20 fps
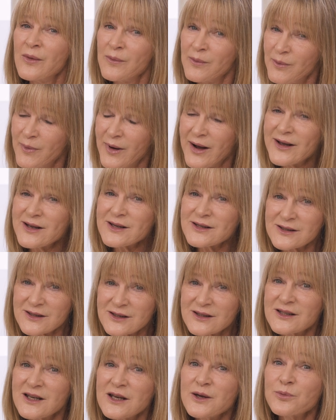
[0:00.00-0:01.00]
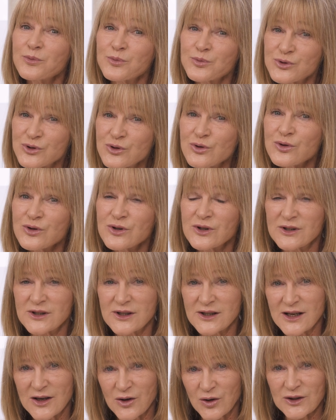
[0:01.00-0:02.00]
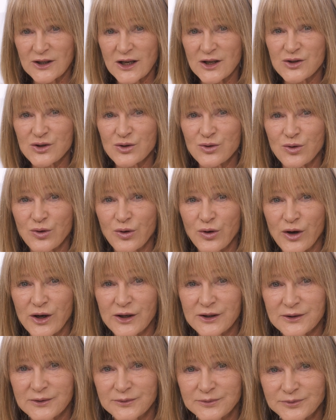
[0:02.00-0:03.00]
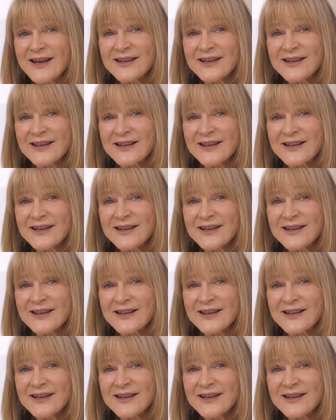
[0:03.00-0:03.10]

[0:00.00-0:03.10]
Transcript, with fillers: meist die Psyche, die noch dazugehört.